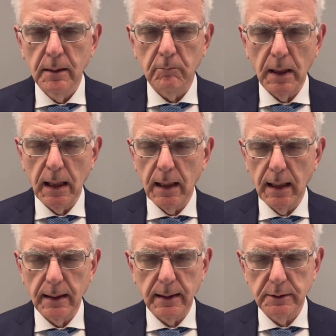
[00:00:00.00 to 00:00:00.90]
ma
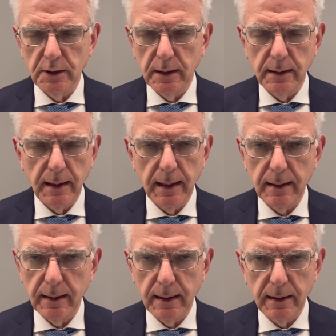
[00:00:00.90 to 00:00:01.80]
anche
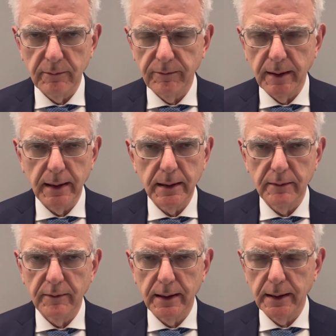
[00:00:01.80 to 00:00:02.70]
CNR, NFN,
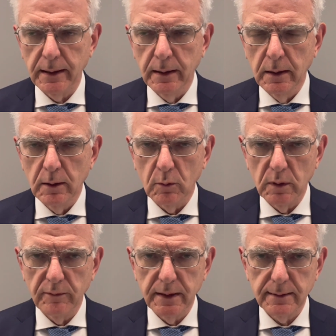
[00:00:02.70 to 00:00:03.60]
varie
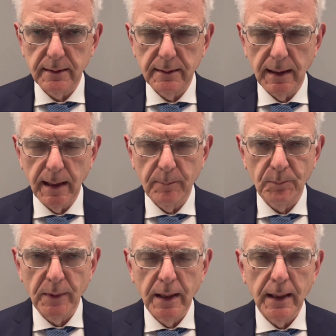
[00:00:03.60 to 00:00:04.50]
università,
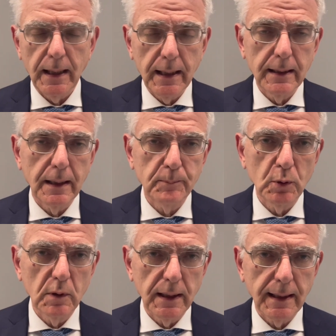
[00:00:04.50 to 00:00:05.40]
e la
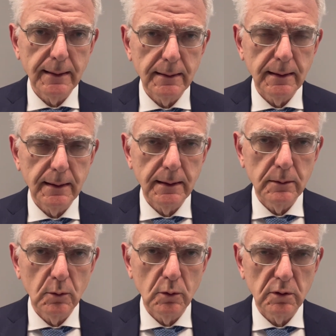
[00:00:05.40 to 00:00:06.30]
più grande
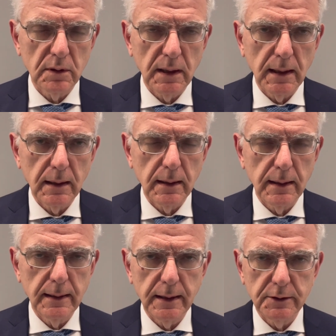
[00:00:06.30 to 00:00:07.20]
industria
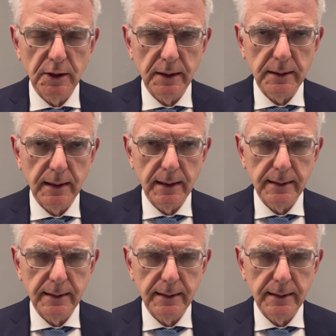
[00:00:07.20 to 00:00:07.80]
energetica